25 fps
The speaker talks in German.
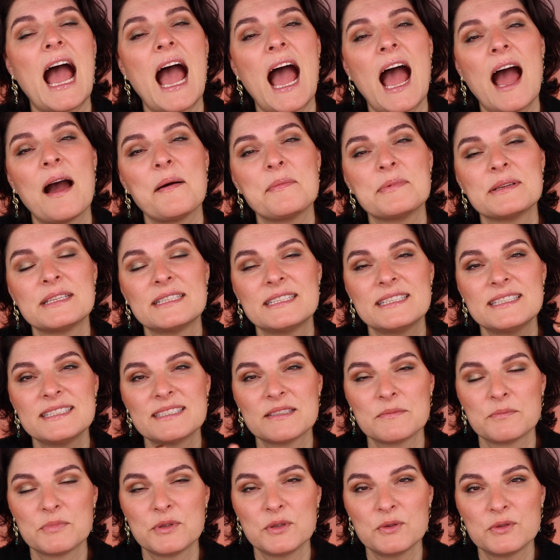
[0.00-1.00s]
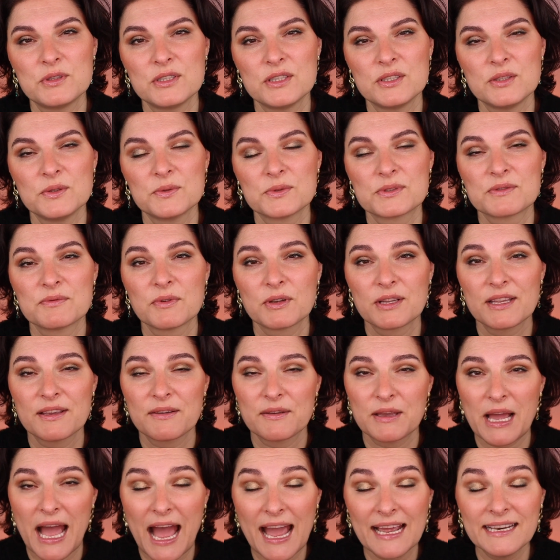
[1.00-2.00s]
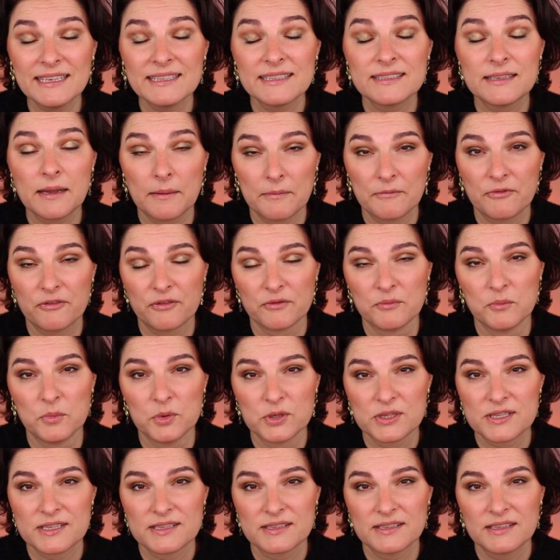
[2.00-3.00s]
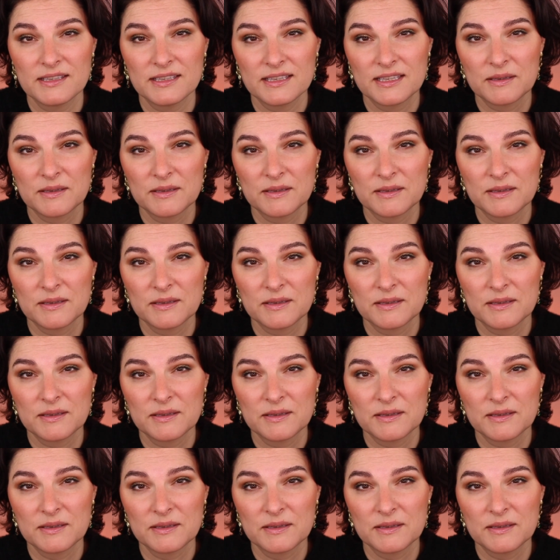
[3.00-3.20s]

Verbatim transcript: habe diese Beauty News wirklich eindampfen müssen.